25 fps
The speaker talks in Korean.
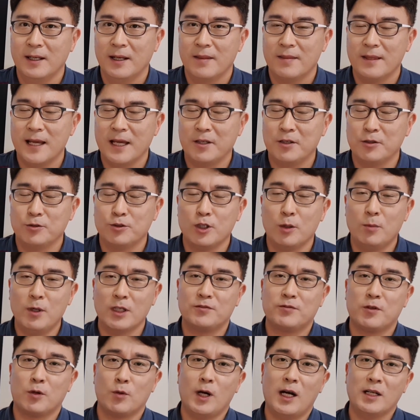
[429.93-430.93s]
Thank you so
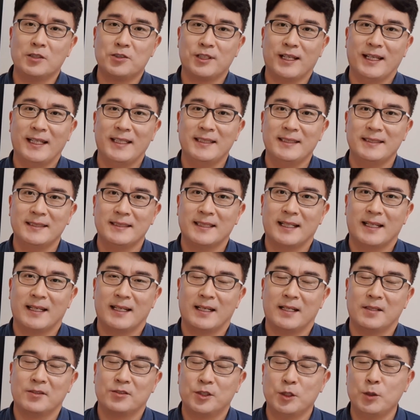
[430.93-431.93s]
much for watching and
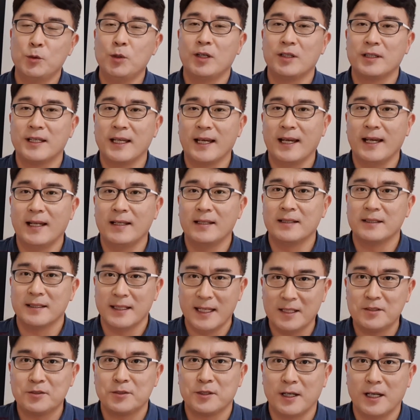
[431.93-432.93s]
I'll see you again
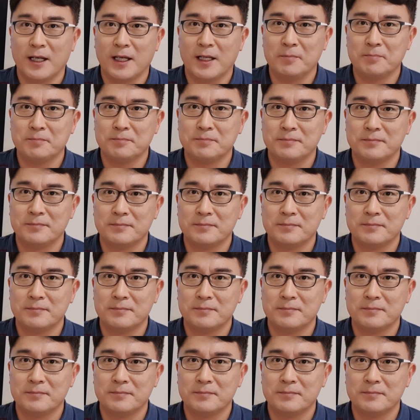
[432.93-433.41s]
next time.